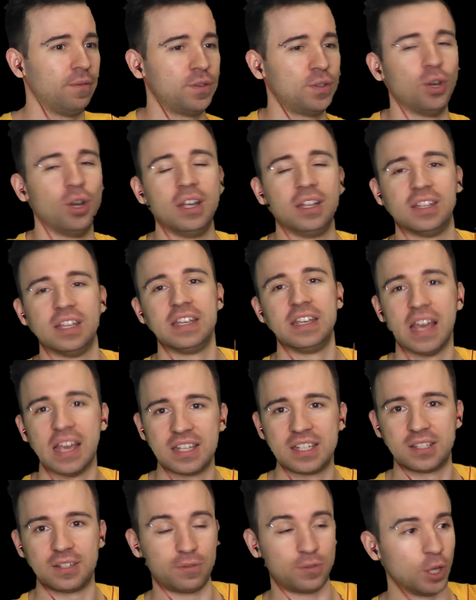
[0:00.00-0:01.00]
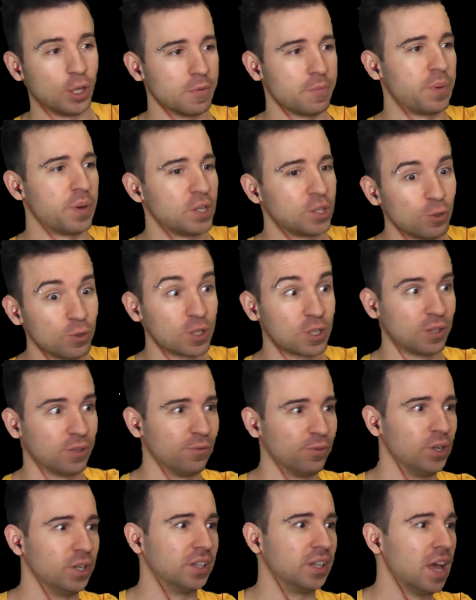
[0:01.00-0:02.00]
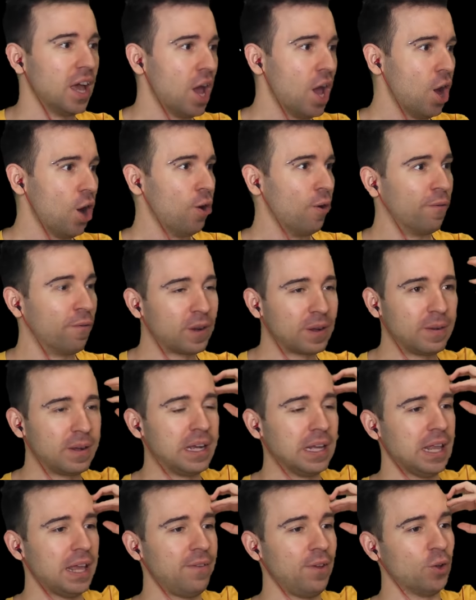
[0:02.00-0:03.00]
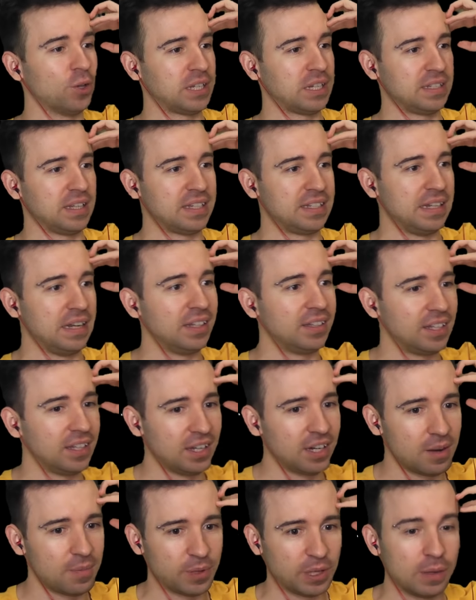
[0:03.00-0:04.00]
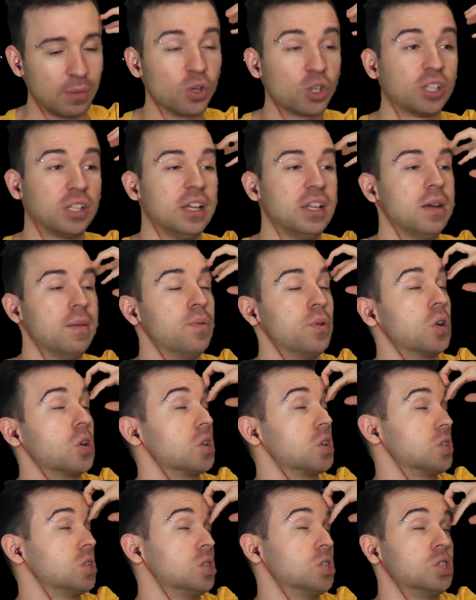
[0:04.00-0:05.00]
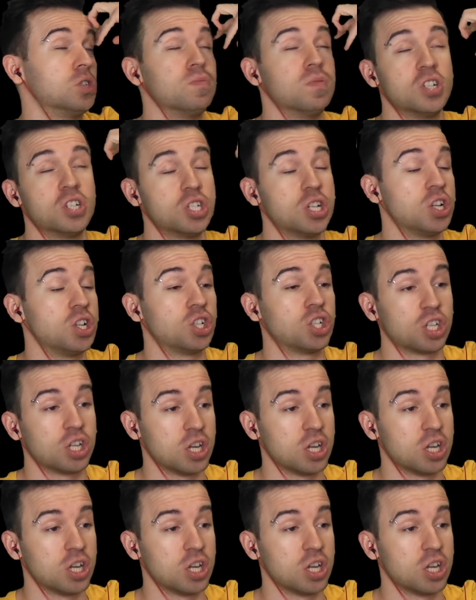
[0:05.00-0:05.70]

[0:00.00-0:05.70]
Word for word: Все это есть, все это присутствует в голове у создателя этой игры, потому что она просто сумасшедшая.